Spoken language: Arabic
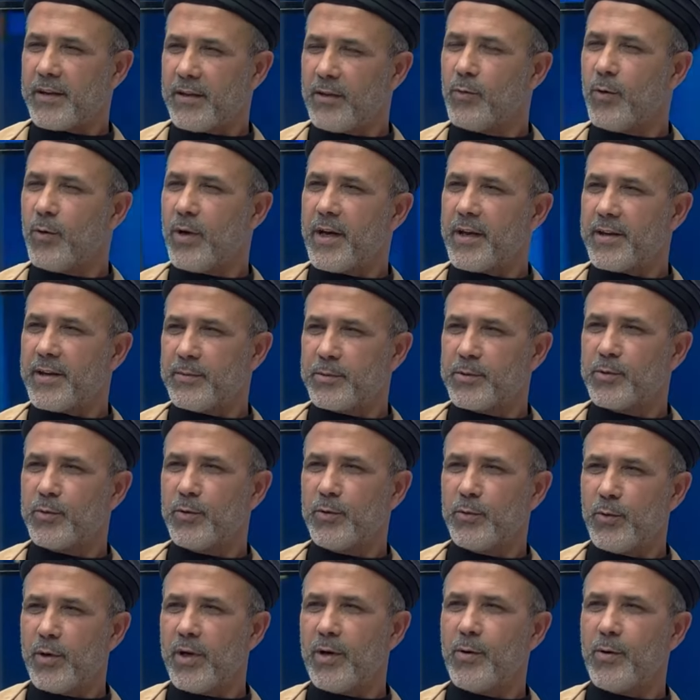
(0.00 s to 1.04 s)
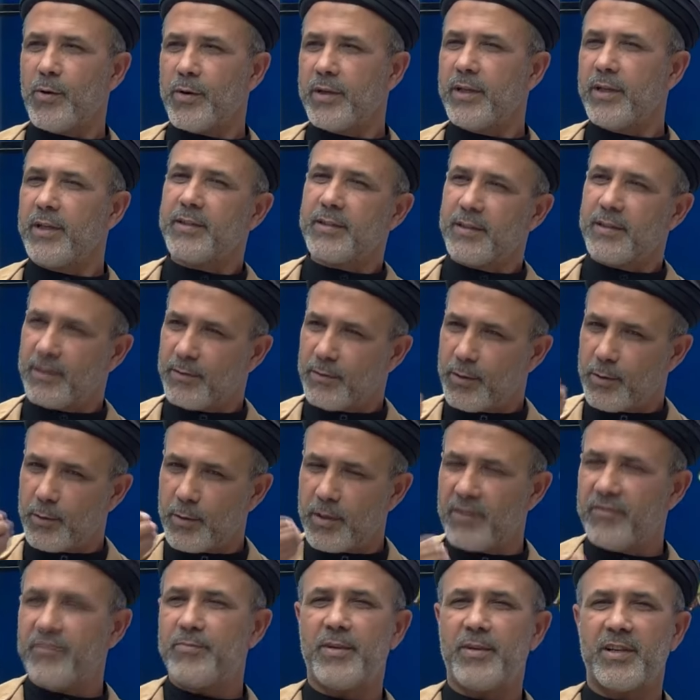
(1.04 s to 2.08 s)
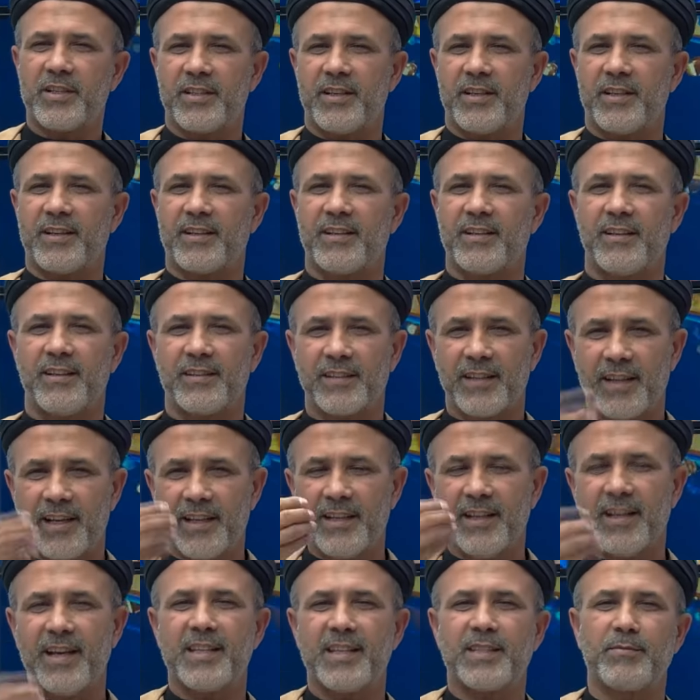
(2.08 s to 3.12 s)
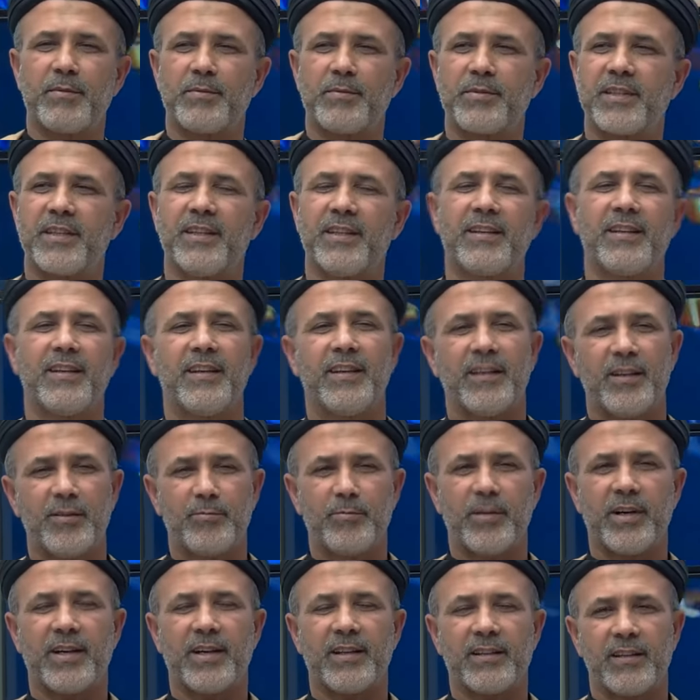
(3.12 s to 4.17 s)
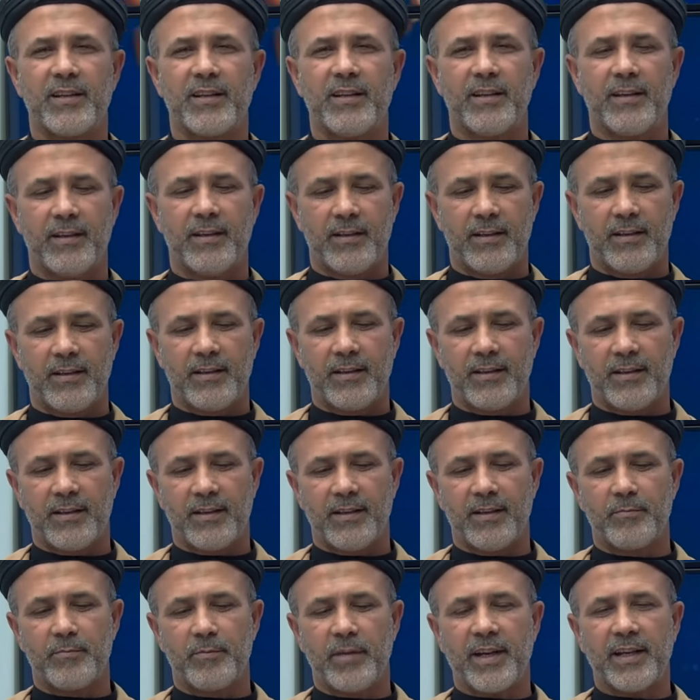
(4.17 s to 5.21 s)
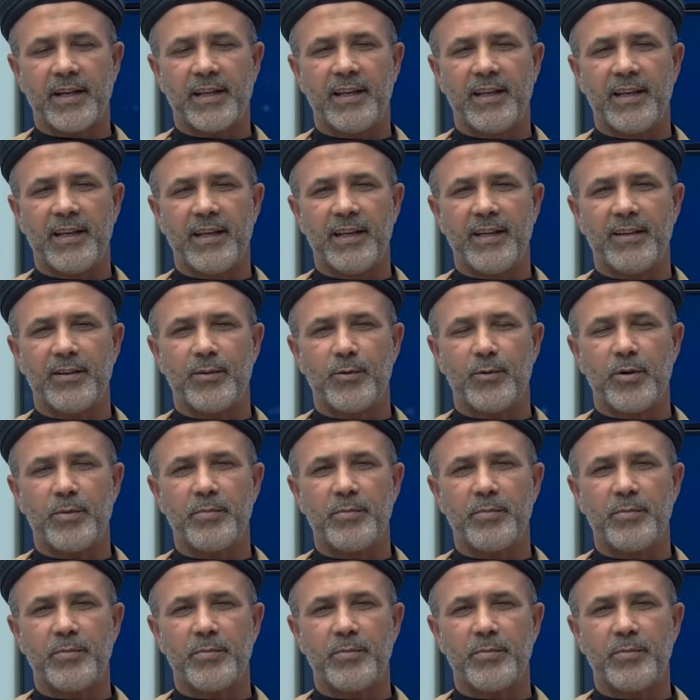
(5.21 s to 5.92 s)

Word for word: الوقار باش تكون واقور نيت ووقف مع جارك دخل الازمه نعم. مسكين نعم. مرض آه، مرض اللي هو